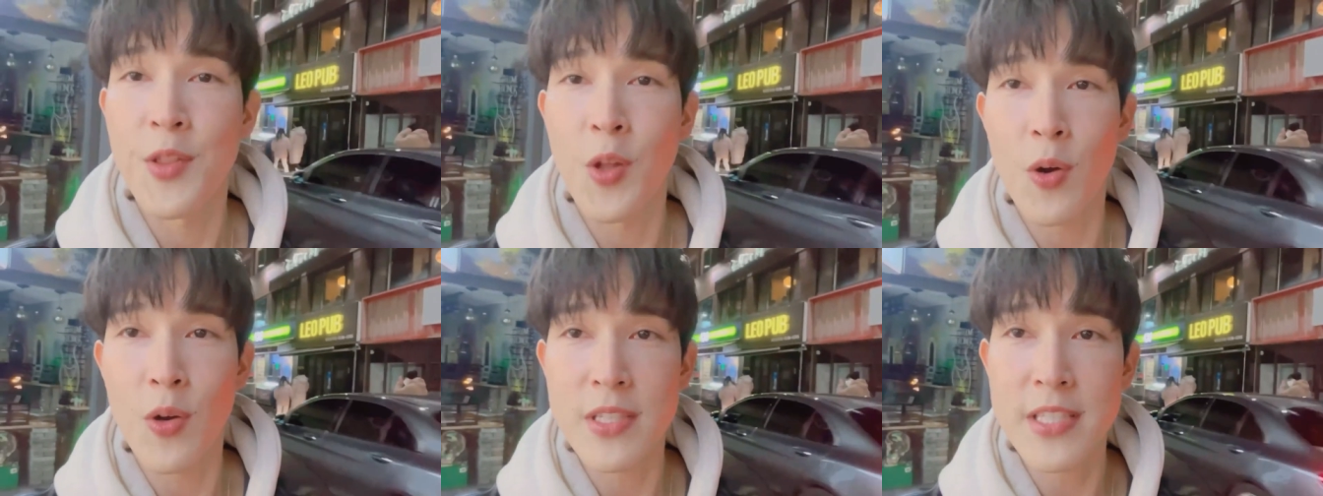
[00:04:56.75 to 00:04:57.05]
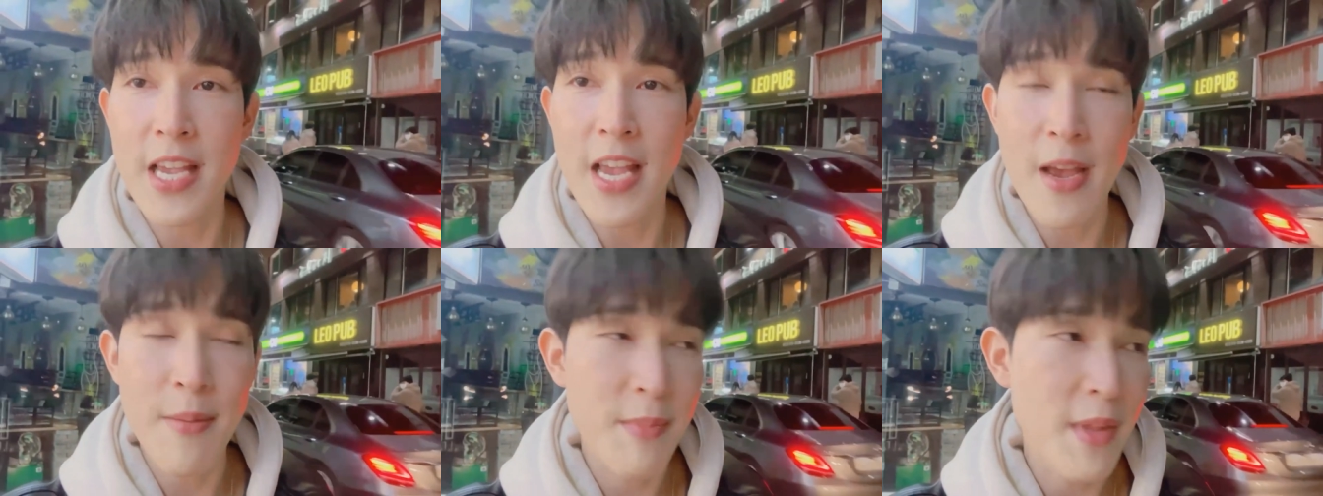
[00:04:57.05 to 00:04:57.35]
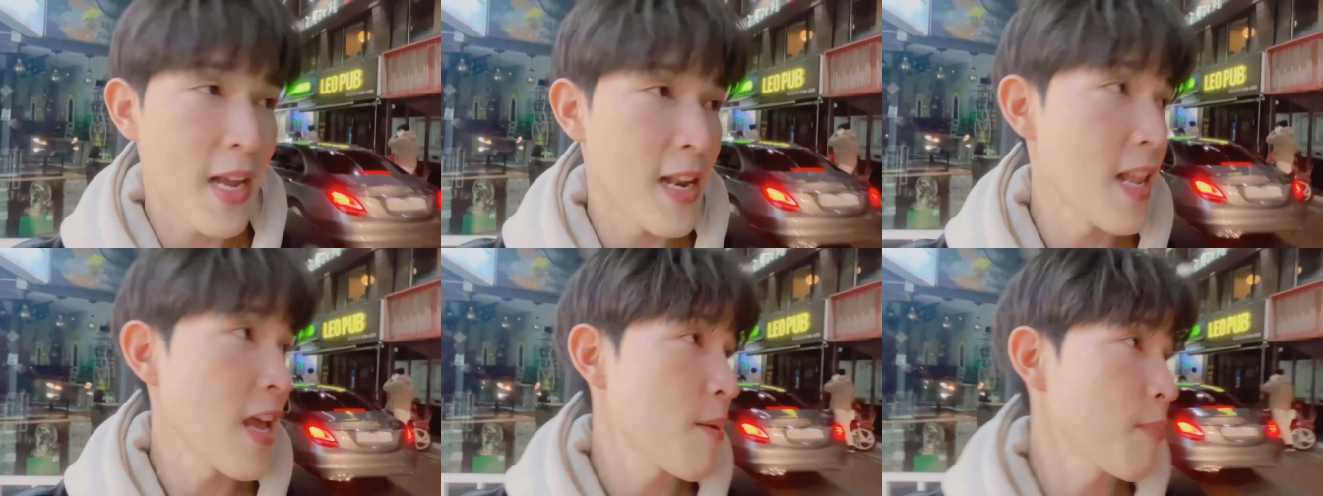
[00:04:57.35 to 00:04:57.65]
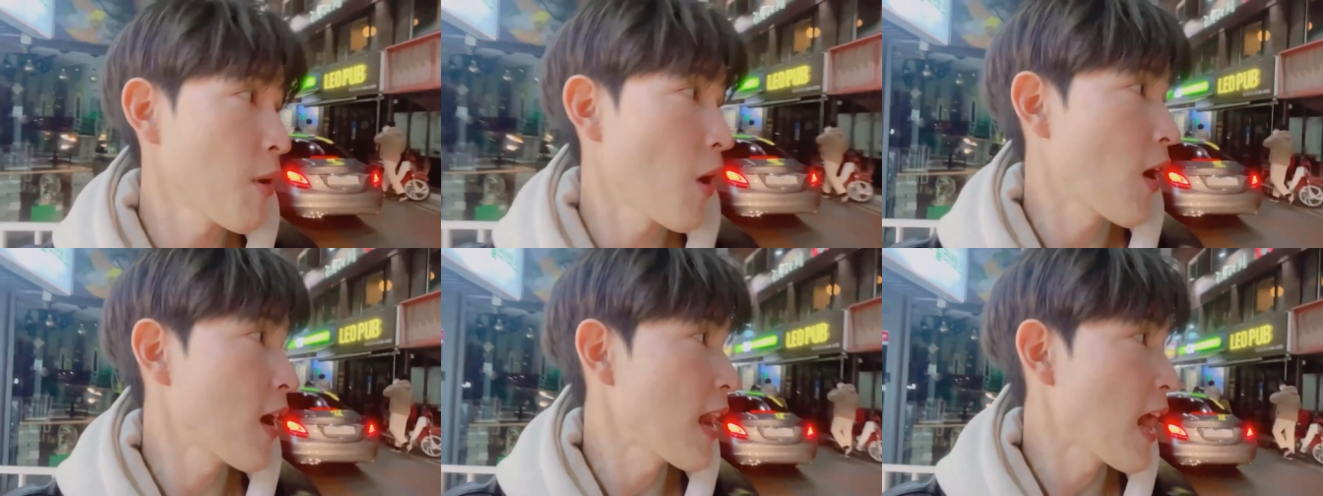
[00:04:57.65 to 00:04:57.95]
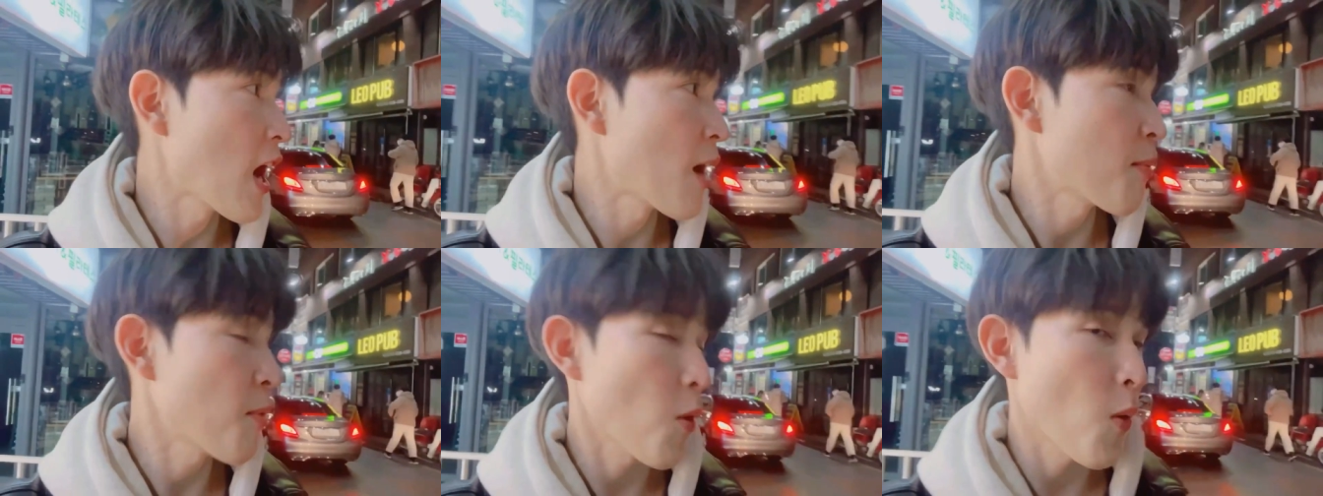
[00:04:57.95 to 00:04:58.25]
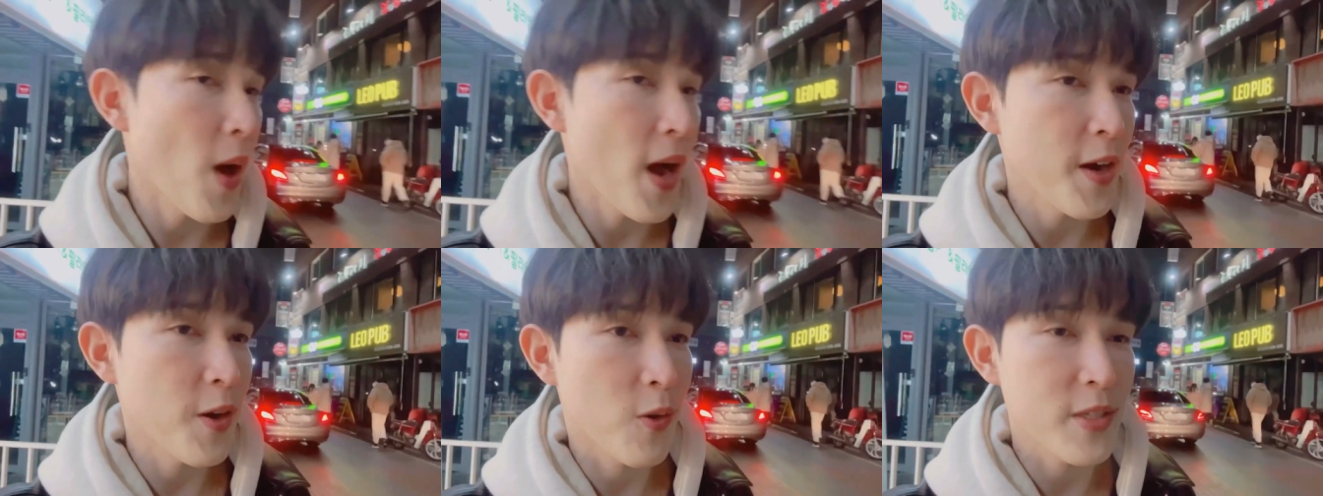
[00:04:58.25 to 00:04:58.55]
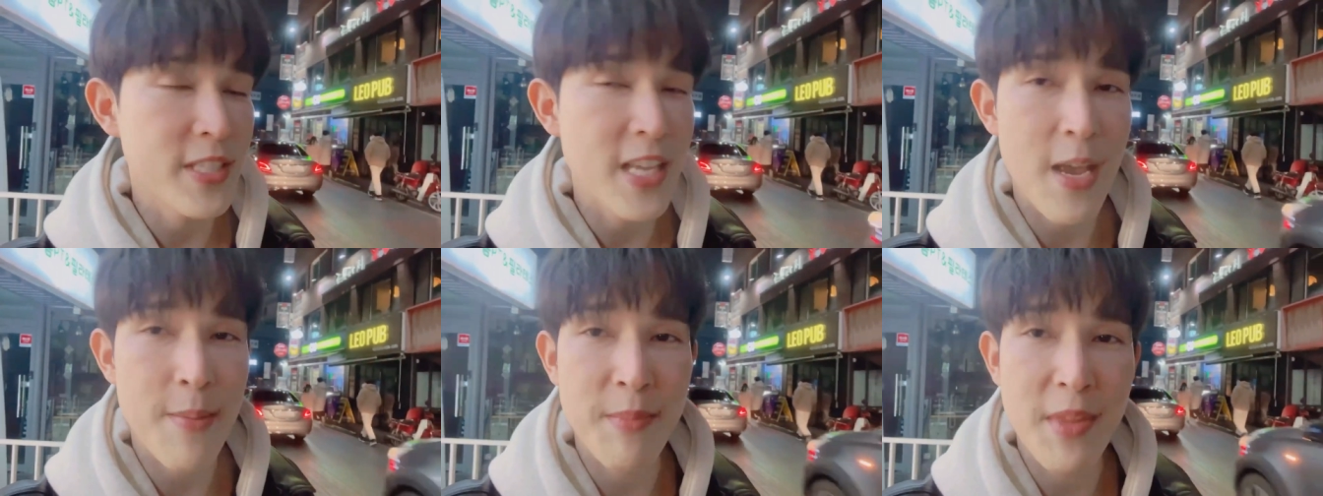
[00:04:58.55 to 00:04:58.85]
น้องเจมเนี่ยเรียบร้อยแล้วเพราะว่าน้
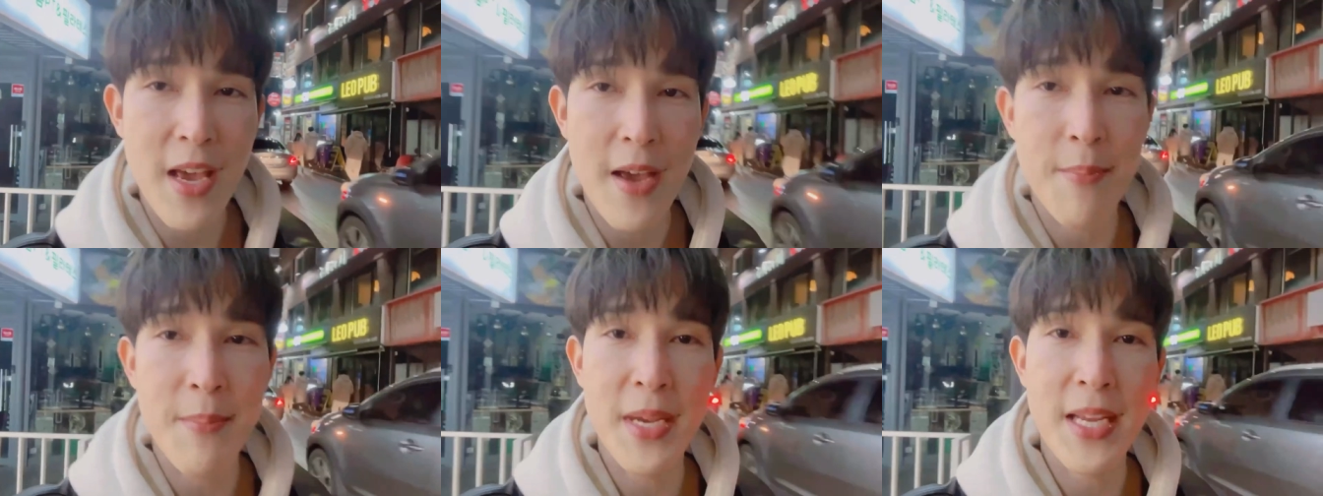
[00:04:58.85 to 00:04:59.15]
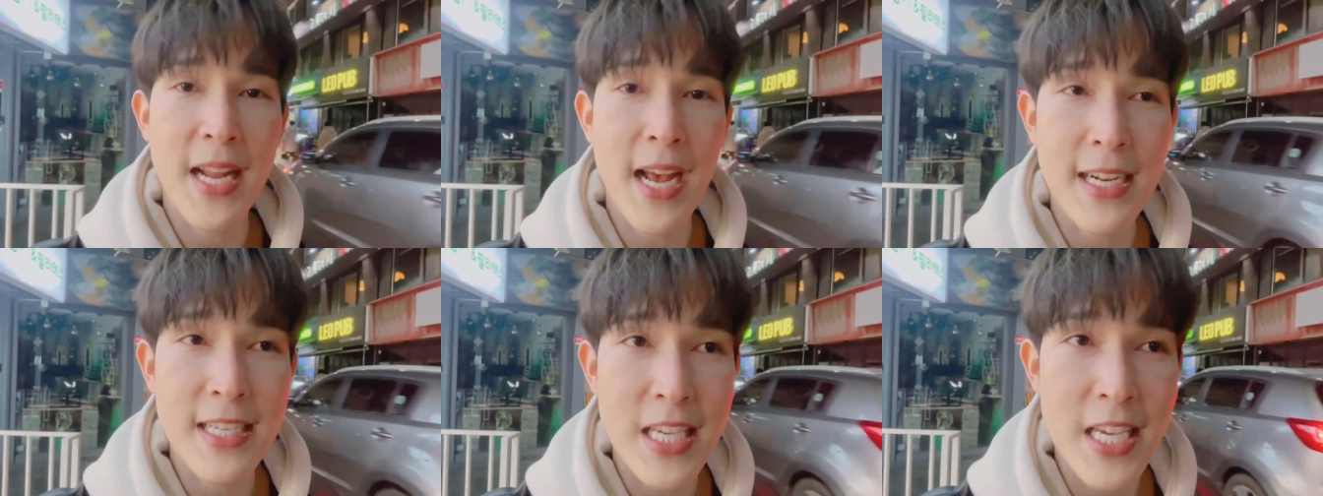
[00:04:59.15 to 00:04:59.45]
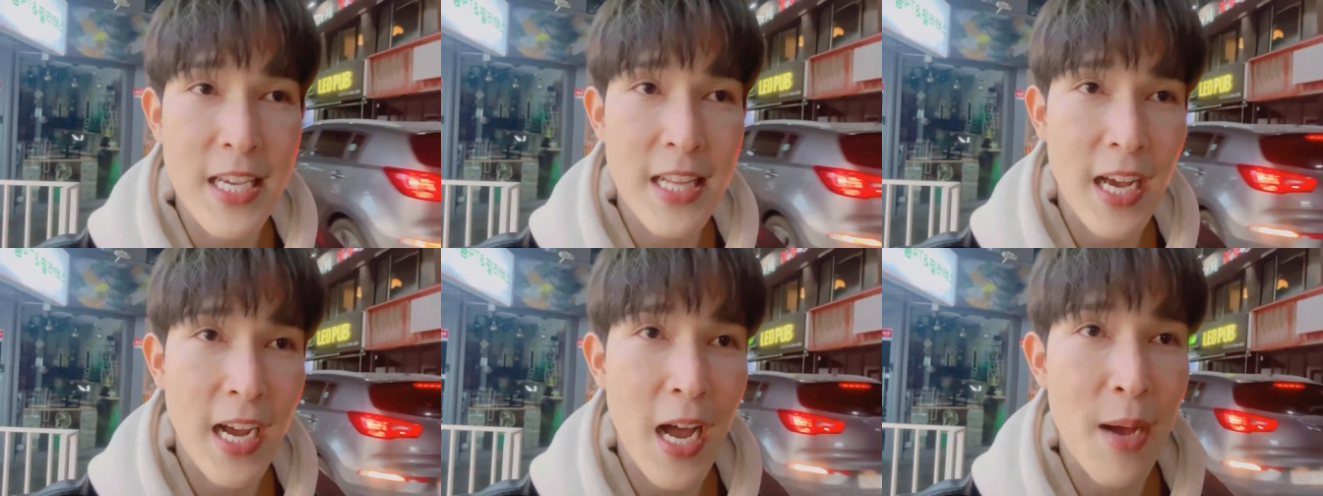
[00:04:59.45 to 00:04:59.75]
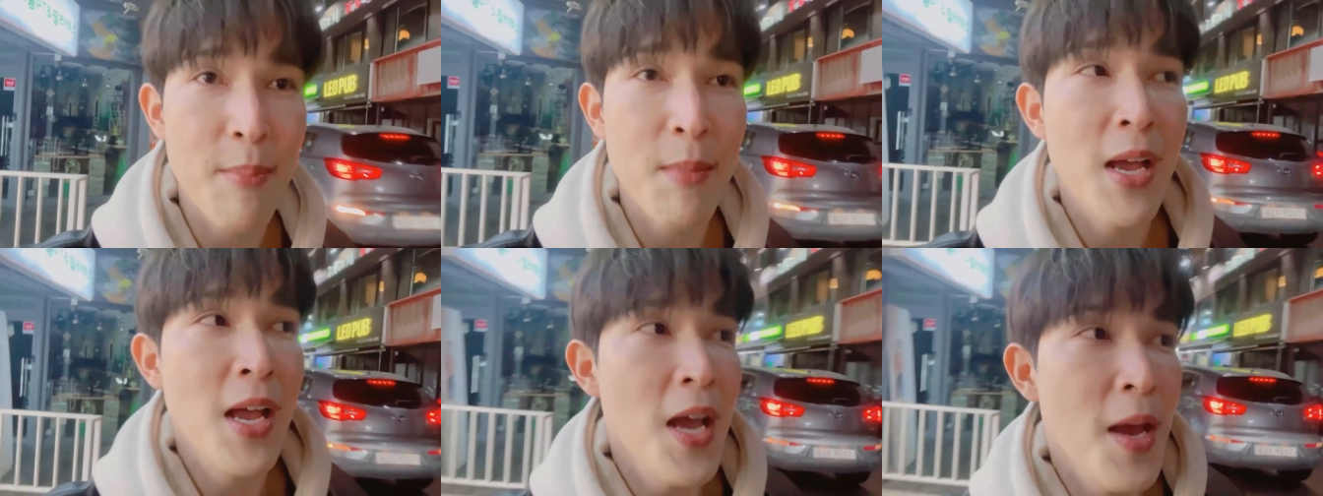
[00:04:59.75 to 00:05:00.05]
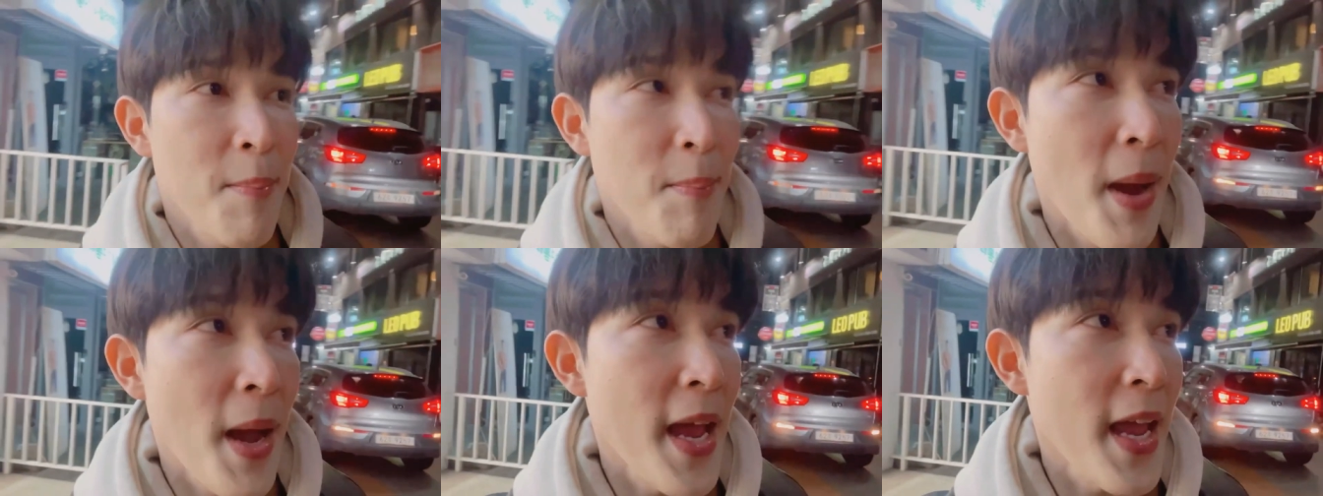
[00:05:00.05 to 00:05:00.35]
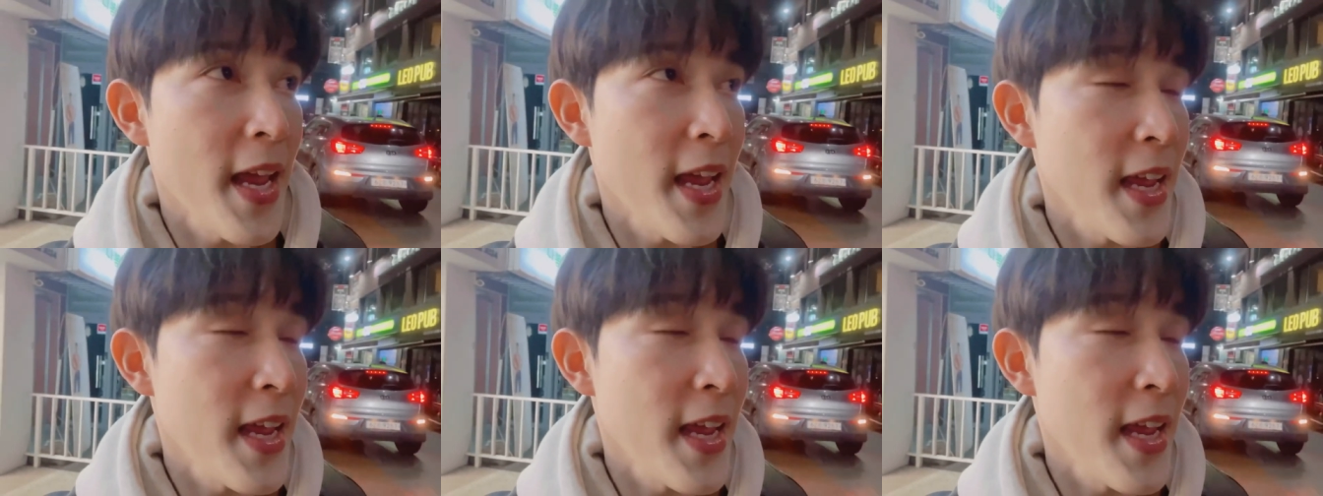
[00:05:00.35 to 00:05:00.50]
องเจมเนี่ยมีหน้าที่นะครับไป